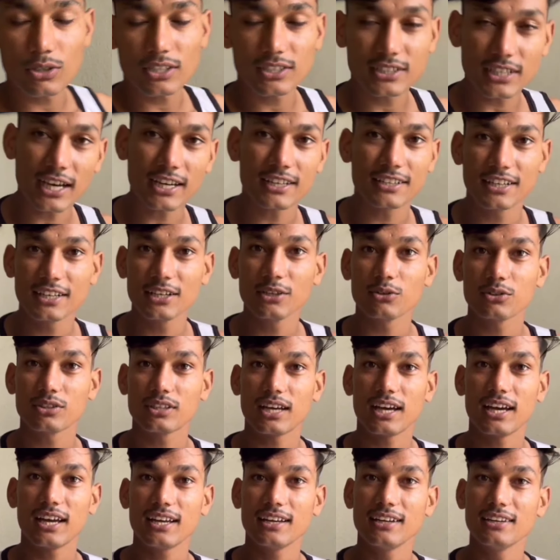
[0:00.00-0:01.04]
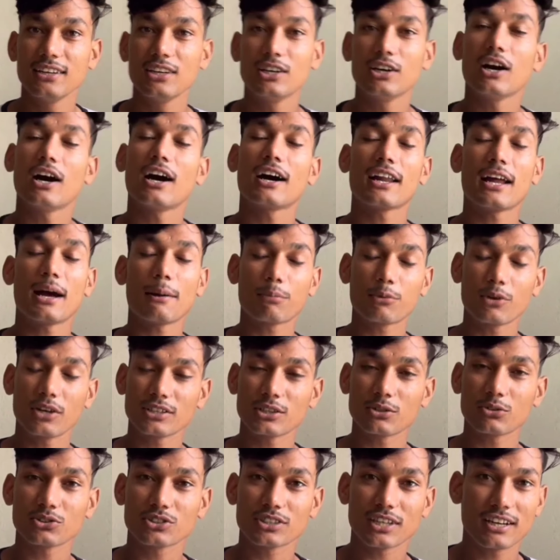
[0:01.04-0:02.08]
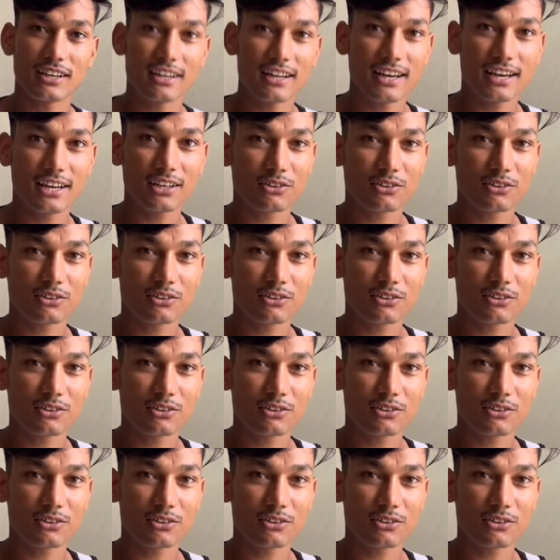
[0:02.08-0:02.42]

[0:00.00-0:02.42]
जो है चार्ज नहीं होता है अगर आपको ऐसा कुछ करना